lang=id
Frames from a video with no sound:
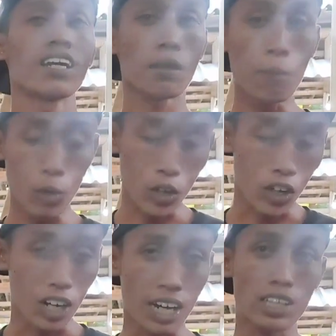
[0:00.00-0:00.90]

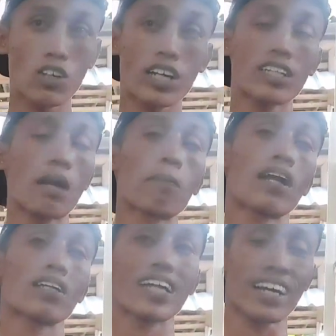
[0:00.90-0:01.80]
tempur atau kita
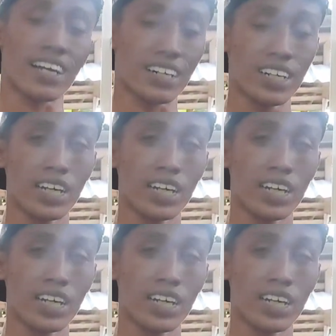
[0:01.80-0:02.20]
praktekkan.